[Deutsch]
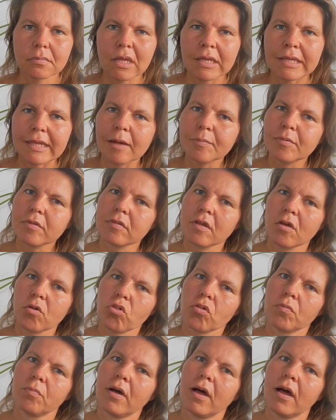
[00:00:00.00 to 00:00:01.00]
Ich habe das auch
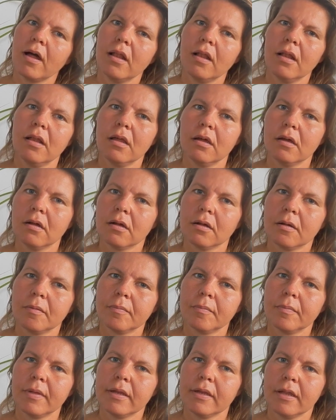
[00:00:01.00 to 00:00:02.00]
schon mal
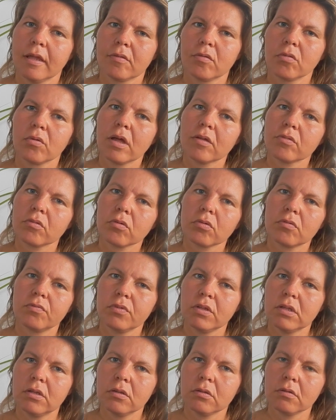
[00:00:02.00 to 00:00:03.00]
ähm, in der
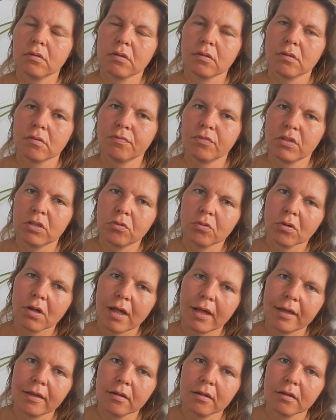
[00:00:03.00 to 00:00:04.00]

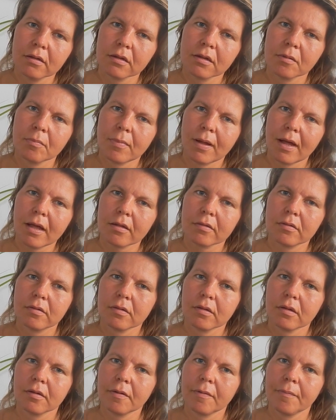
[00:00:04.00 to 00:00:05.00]
Zuckersucht-Videoreihe äh, gemacht.
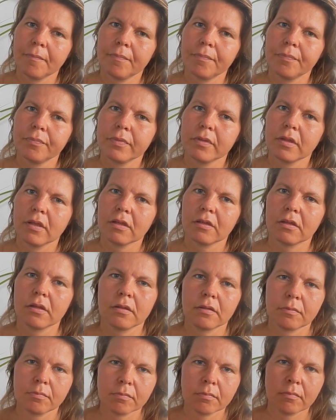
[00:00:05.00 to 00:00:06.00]
Ähm, ich
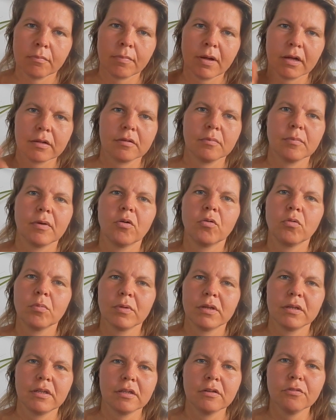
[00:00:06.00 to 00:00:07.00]
packe die mal
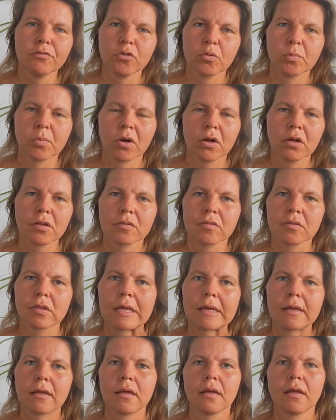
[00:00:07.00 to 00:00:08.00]
oben in die Infobox.
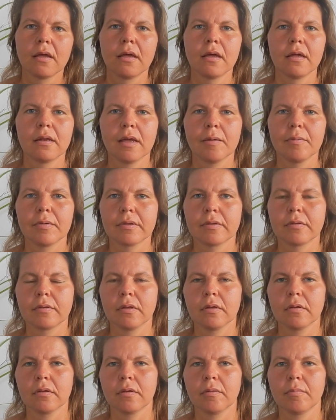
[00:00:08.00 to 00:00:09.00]
Da habe
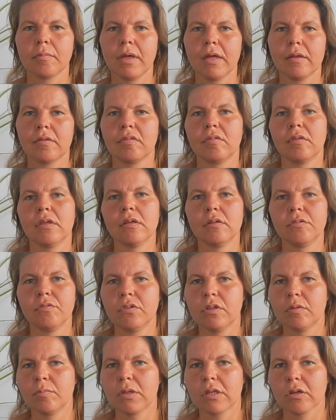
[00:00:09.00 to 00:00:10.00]
ich ähm, erzählt,
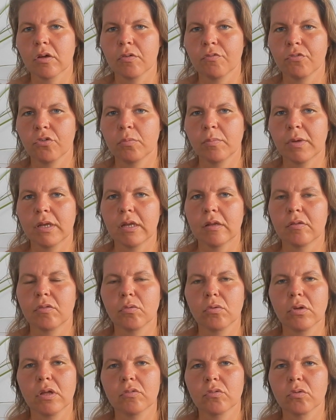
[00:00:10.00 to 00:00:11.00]
wie ich mich von meiner
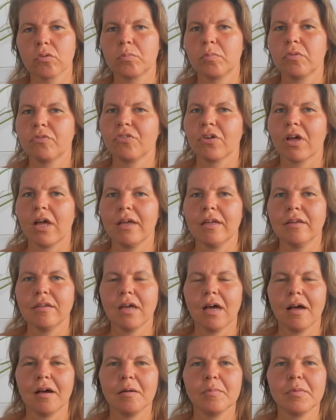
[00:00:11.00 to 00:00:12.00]
Zuckersucht
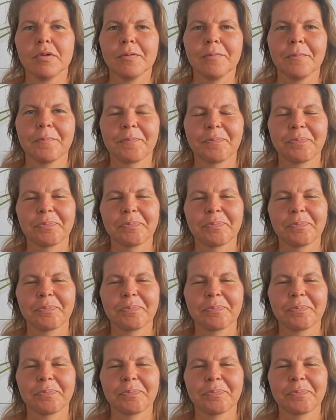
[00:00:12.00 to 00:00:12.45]
befreit habe.